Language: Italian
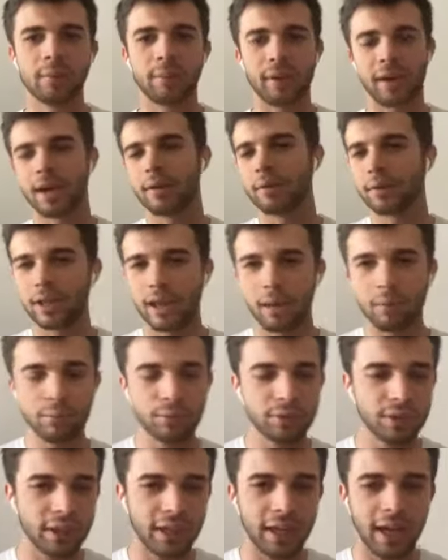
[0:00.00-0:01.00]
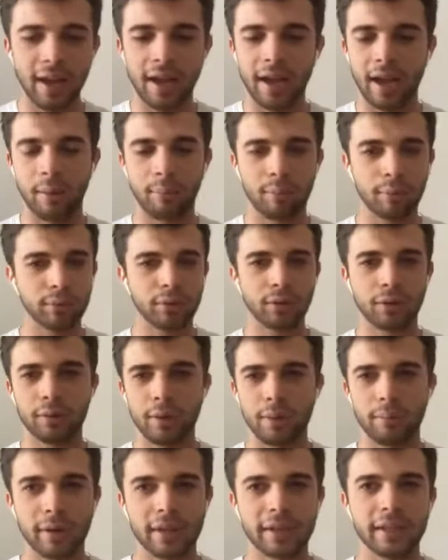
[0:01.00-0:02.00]
Parlavo della musica appunto
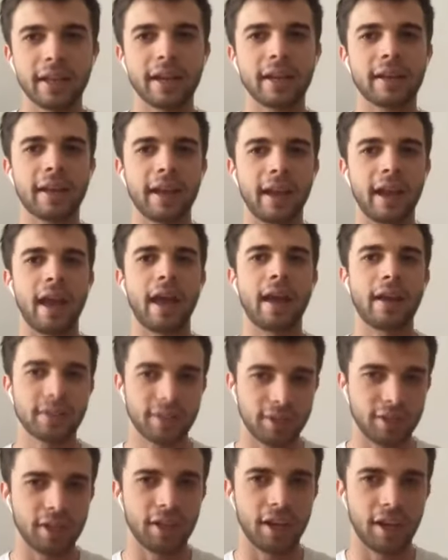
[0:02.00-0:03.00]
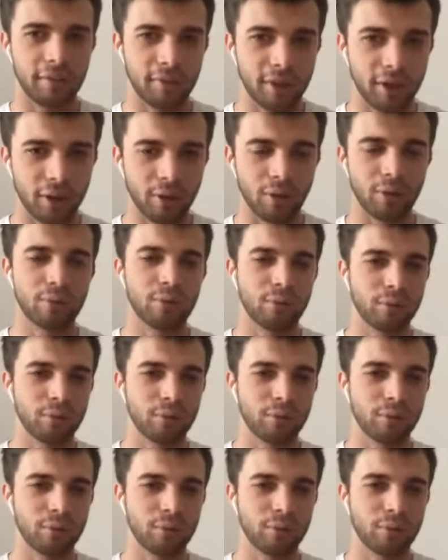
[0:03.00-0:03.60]
come per dire che sì, è vero,